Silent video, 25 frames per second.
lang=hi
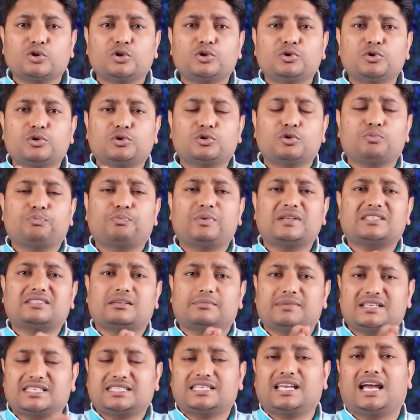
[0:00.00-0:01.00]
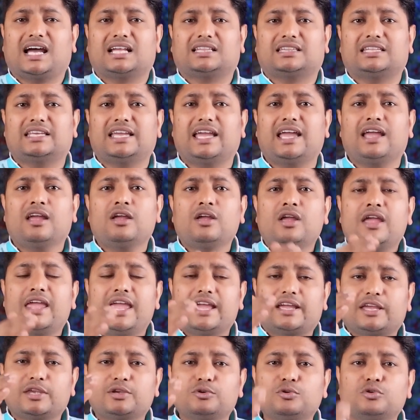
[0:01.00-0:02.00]
जो यूट्यूब पे समस्या आती है
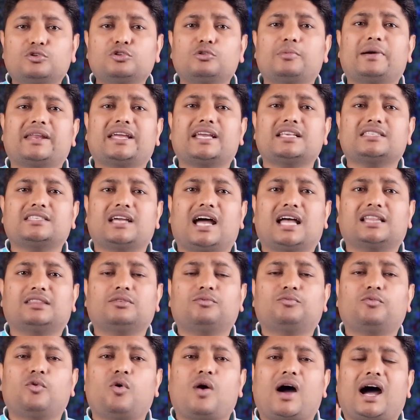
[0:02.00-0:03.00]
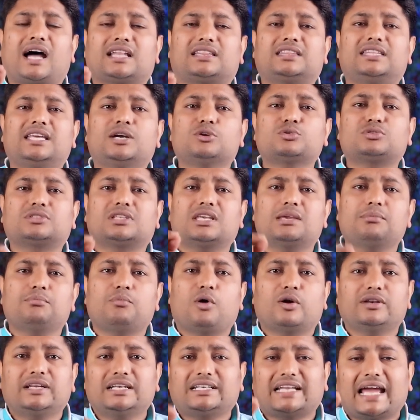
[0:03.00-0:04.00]
एक यूट्यूबर के साथ वो आती है उसकी
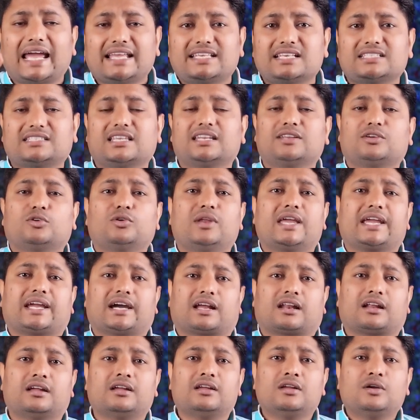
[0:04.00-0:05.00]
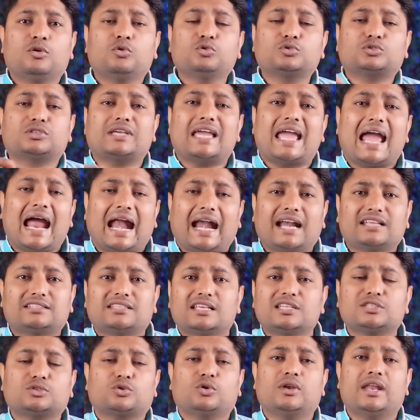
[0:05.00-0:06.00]
मोनिटाइजेशन को लेकर उसके
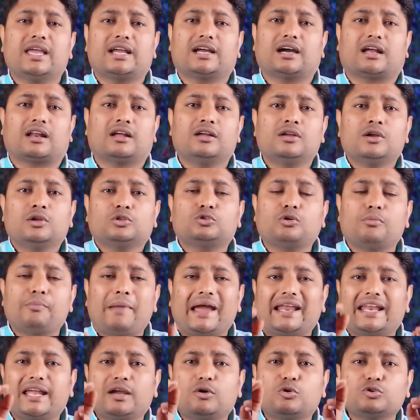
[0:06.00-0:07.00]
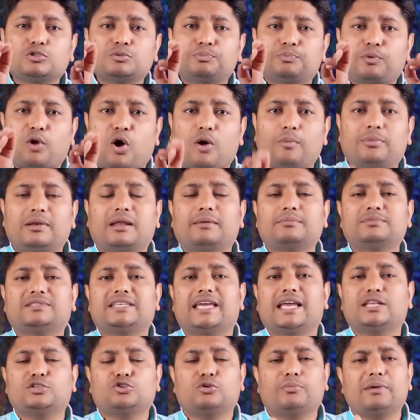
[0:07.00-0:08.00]
एडसेंस को लेकर तो मैंने कुछ
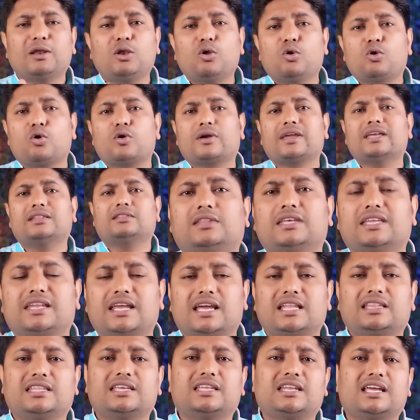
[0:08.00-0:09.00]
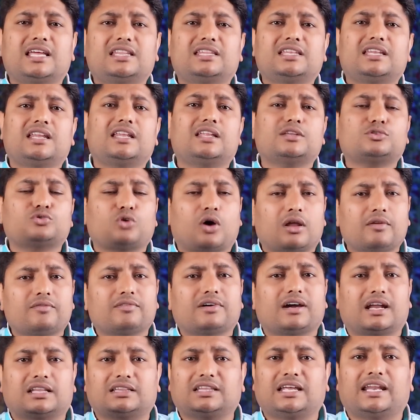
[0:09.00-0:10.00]
प्रॉब्लम्स है जो मैं लोगों की धीरे धीरे धीरे सॉल्व
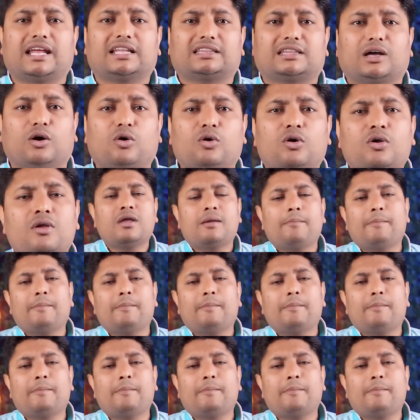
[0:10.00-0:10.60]
करता रहता हूँ